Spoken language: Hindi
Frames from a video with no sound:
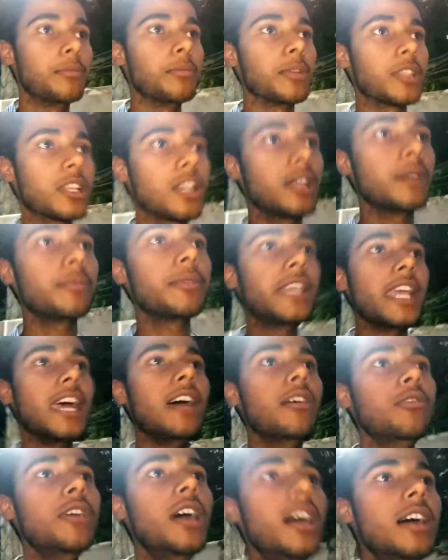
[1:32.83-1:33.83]
मतलब क्या
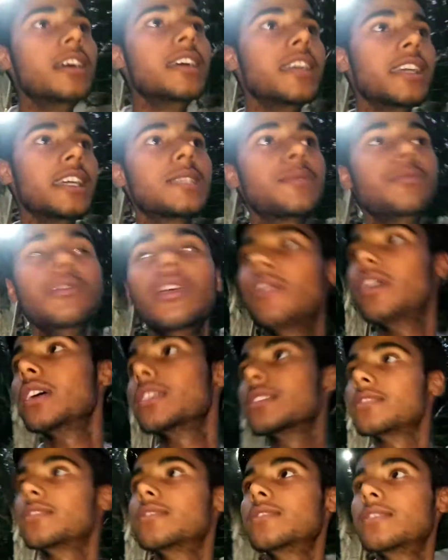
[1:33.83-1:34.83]
हुआ एसपी
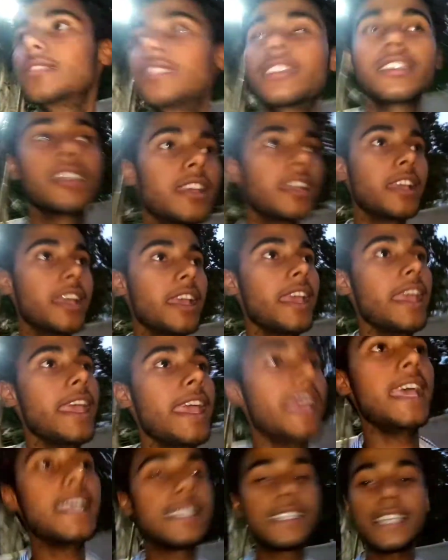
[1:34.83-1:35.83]
आवास
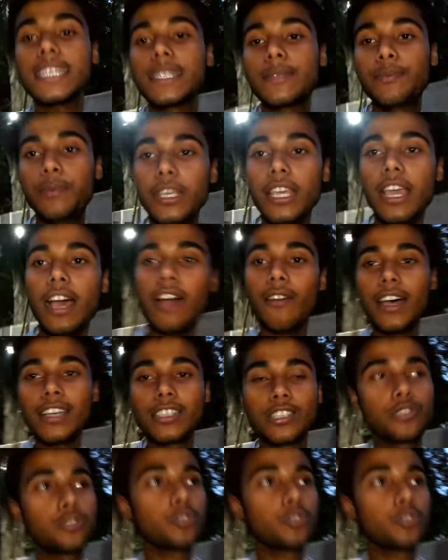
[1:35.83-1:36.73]
एसएसपी आवास